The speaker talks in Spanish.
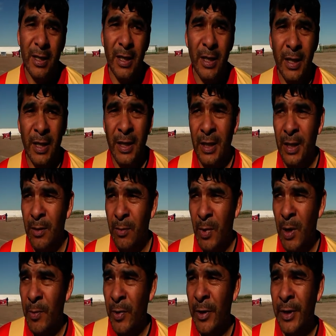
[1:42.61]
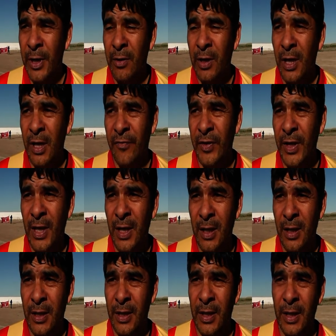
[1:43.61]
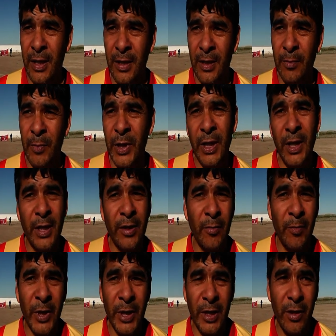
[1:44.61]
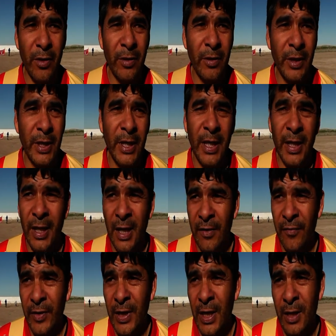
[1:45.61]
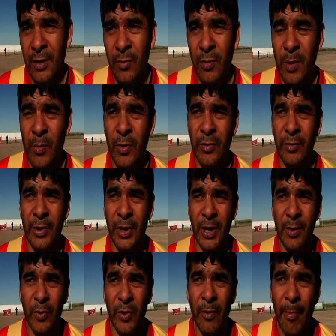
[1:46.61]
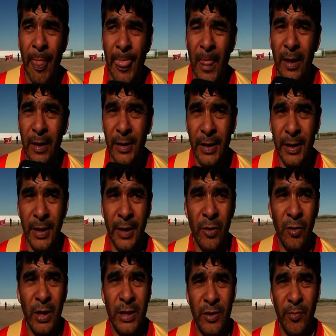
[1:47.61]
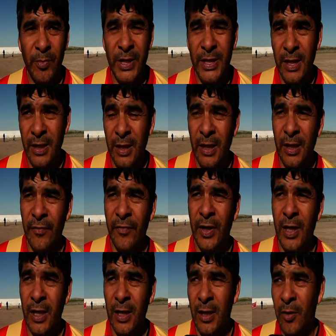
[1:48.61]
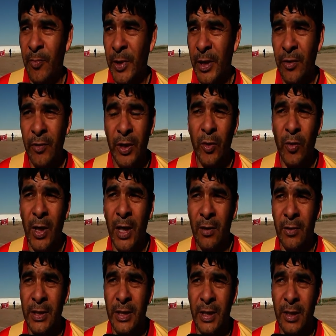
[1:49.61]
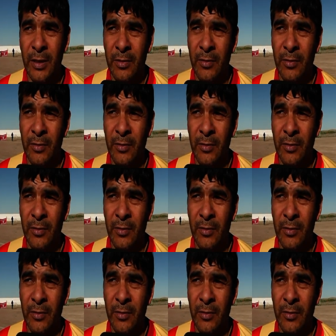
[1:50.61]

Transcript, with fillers: eh, vamos a ver ahora la final, eh, viste que estos partidos no es que ganar la final, jugamos con un equipo que dio la sorpresa, que está en la final y los partidos que jugarlo, así que